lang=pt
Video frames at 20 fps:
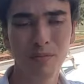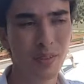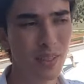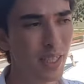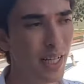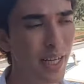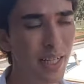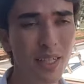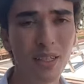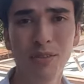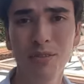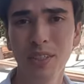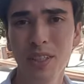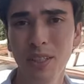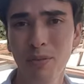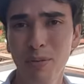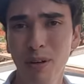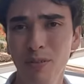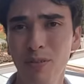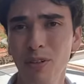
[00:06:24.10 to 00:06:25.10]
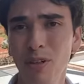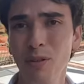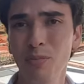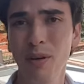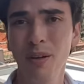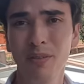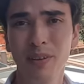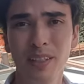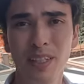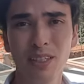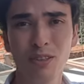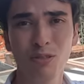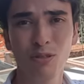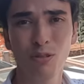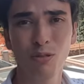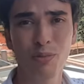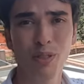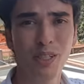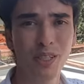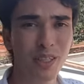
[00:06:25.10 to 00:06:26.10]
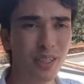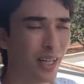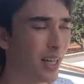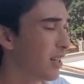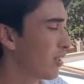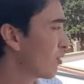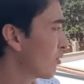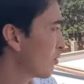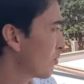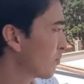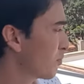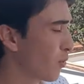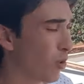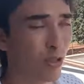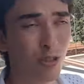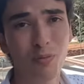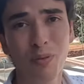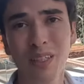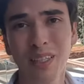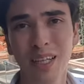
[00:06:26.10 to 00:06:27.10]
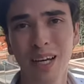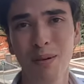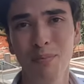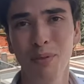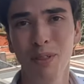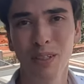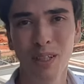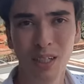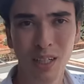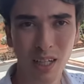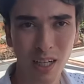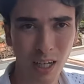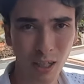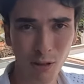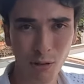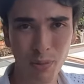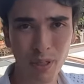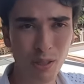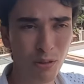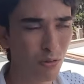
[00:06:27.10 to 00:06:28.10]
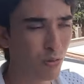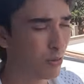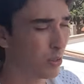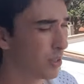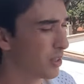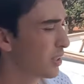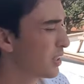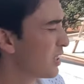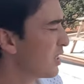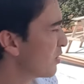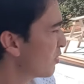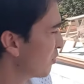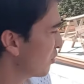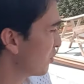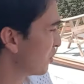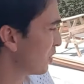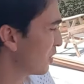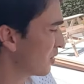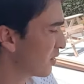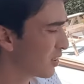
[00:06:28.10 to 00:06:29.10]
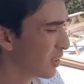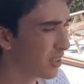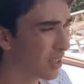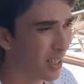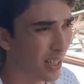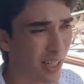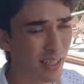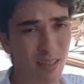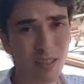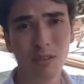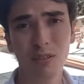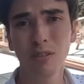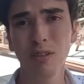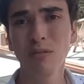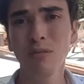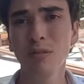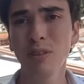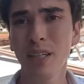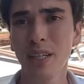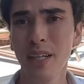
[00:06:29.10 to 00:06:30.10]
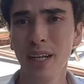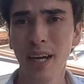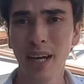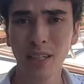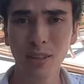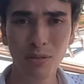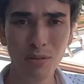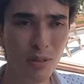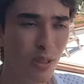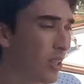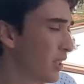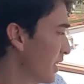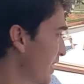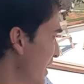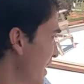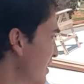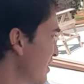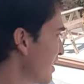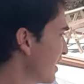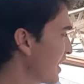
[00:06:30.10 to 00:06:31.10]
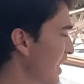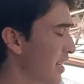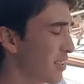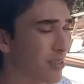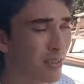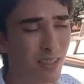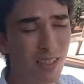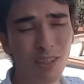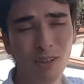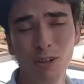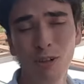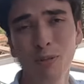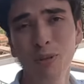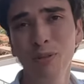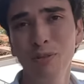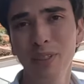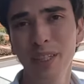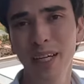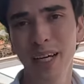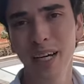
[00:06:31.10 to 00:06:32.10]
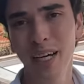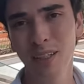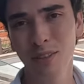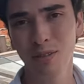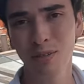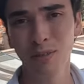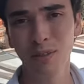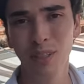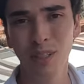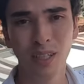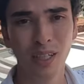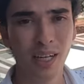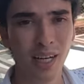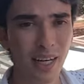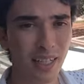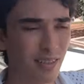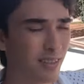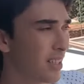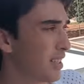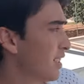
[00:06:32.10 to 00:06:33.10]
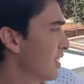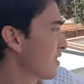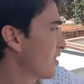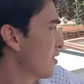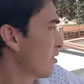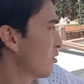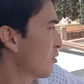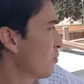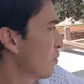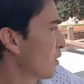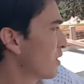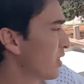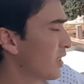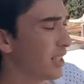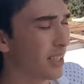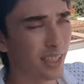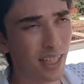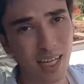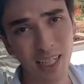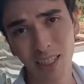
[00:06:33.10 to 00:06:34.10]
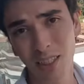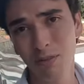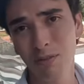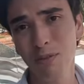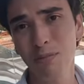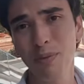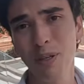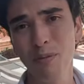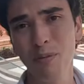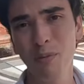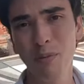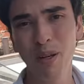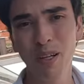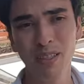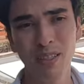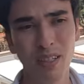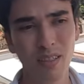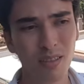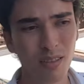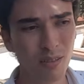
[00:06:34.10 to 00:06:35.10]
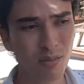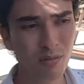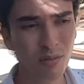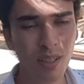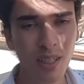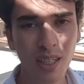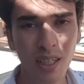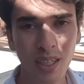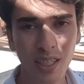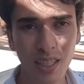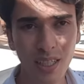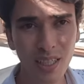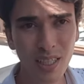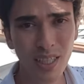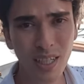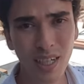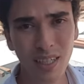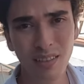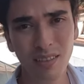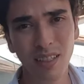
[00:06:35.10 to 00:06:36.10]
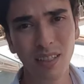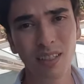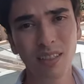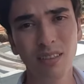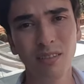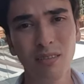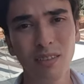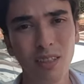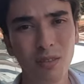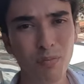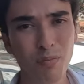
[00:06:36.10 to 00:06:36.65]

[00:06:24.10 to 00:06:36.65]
E aí eu vim aqui para fora para falar sobre a próxima etapa, a cobertura, que inclui a execução do telhado, nesse caso aqui como é um terraço, a instalação do porcelanato e impermeabilização e a instalação das